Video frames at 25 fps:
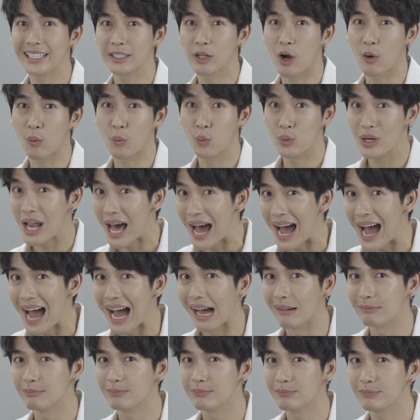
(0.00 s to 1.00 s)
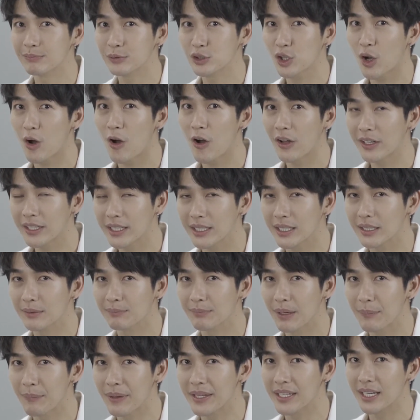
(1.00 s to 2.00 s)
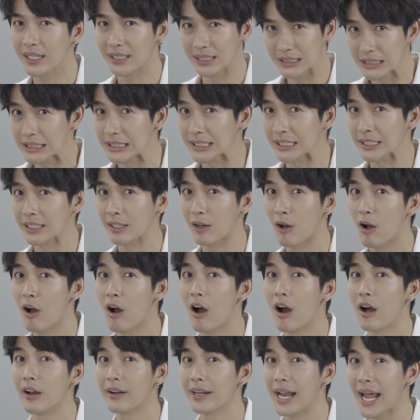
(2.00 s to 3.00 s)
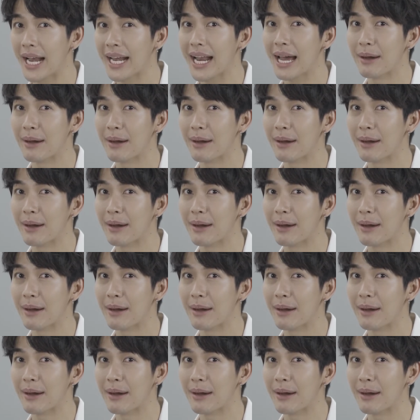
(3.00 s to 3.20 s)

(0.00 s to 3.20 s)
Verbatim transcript: ดอกกุหลาบ ช่อหนึ่งไปเป็นอย่างอื่นก็แนะ